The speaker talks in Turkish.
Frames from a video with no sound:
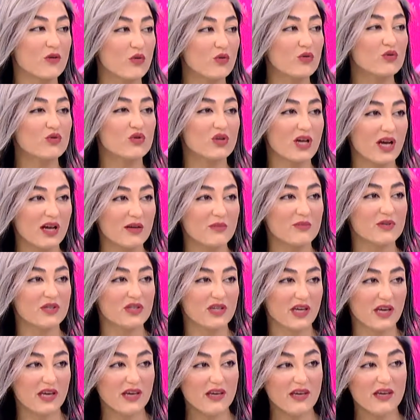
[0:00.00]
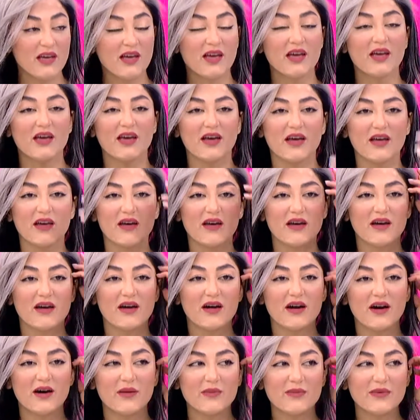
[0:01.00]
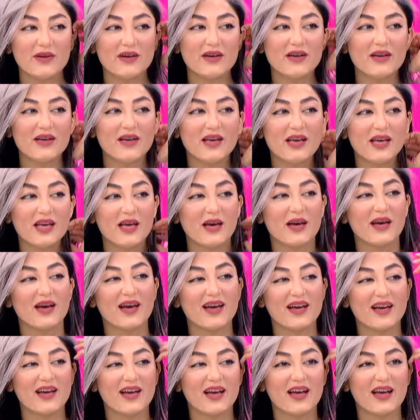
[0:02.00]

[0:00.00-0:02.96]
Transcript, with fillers: O güzel bir şey. Ee, Sizin ama, için güzel tabii.